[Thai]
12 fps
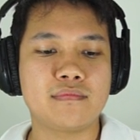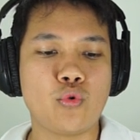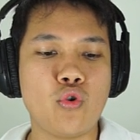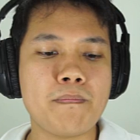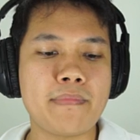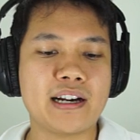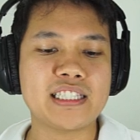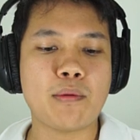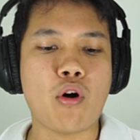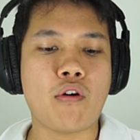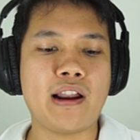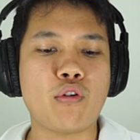ปุ๊บมันก็จะ
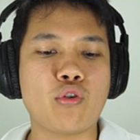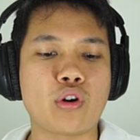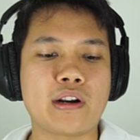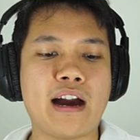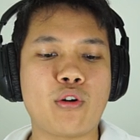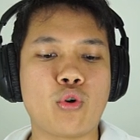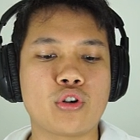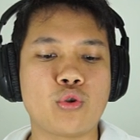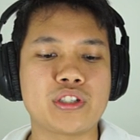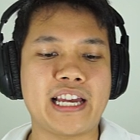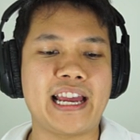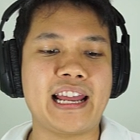บอกว่าเรากดดาวน์โหลดโด
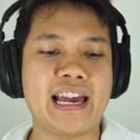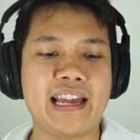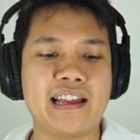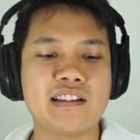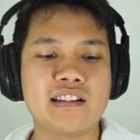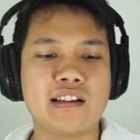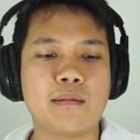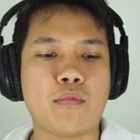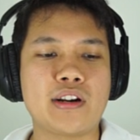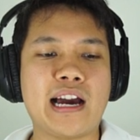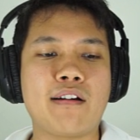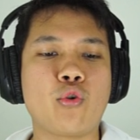ยใช้อะไรพ
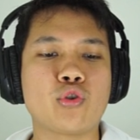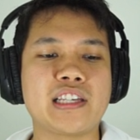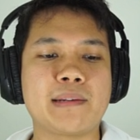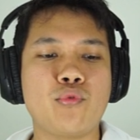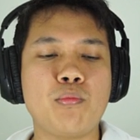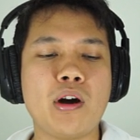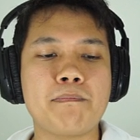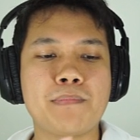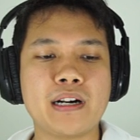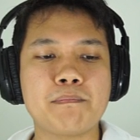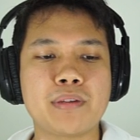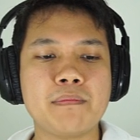อดาวน์โหลดเสร็จปุ๊บก็
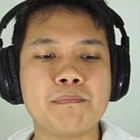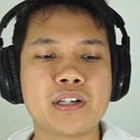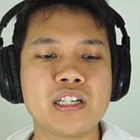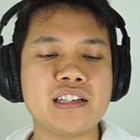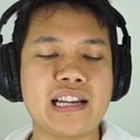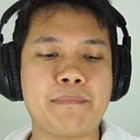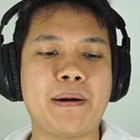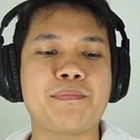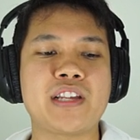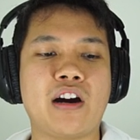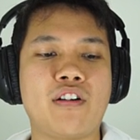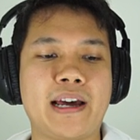ปึ๊กๆนะครับ
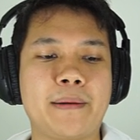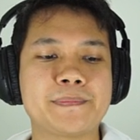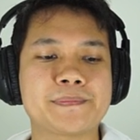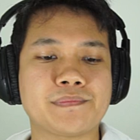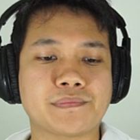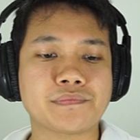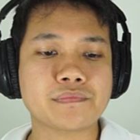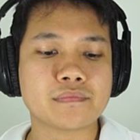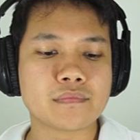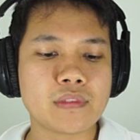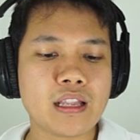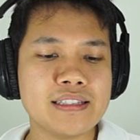เดียวนะครับ
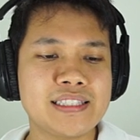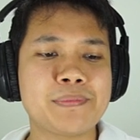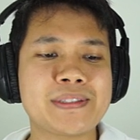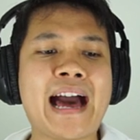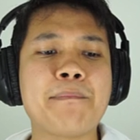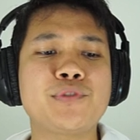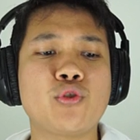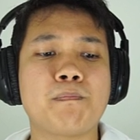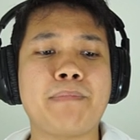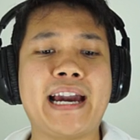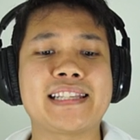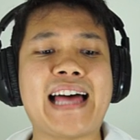
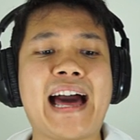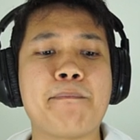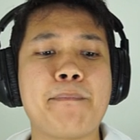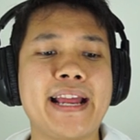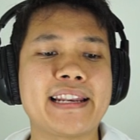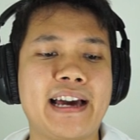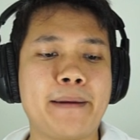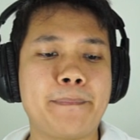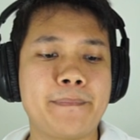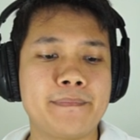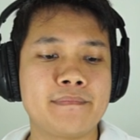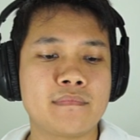13.83 เมกนะครับ
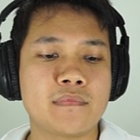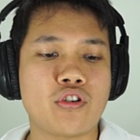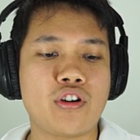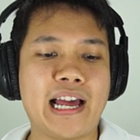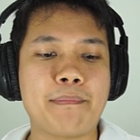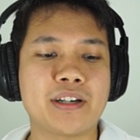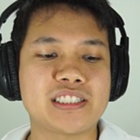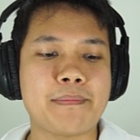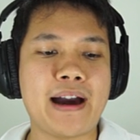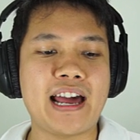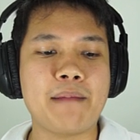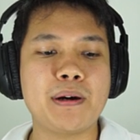ก็เนี่ยครับก็จะ
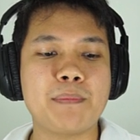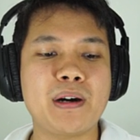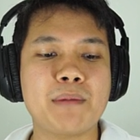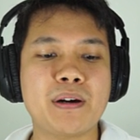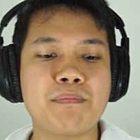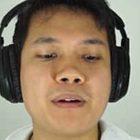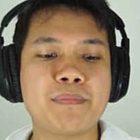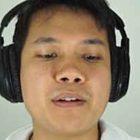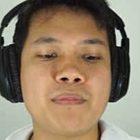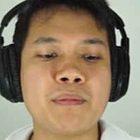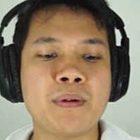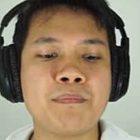มาแล้ว
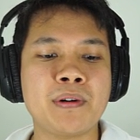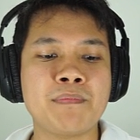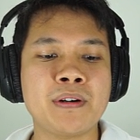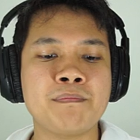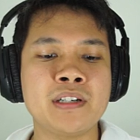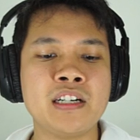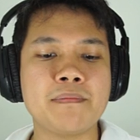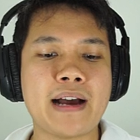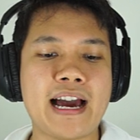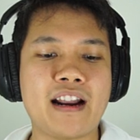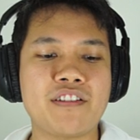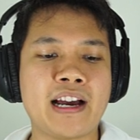ปึ๊ก
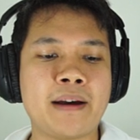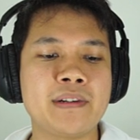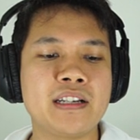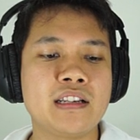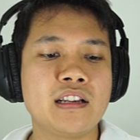มาแล้วเนี่ยครับ